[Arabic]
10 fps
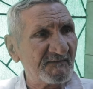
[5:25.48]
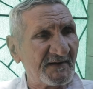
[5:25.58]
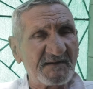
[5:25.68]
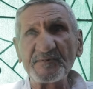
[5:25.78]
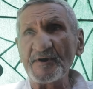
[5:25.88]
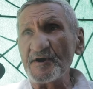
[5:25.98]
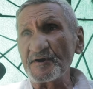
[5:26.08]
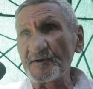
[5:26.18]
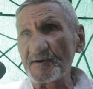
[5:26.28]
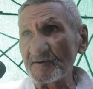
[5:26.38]
فكان
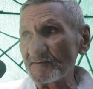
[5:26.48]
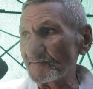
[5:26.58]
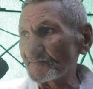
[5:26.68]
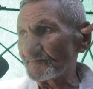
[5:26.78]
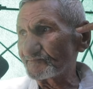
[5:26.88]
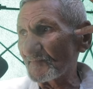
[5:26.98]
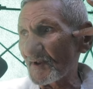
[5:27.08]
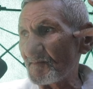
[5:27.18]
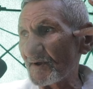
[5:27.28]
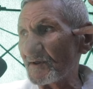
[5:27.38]
بيحج
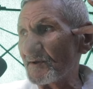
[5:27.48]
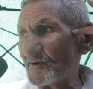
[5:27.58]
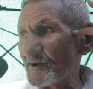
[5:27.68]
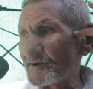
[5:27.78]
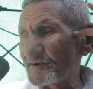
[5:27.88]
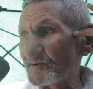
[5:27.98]
ما جه حج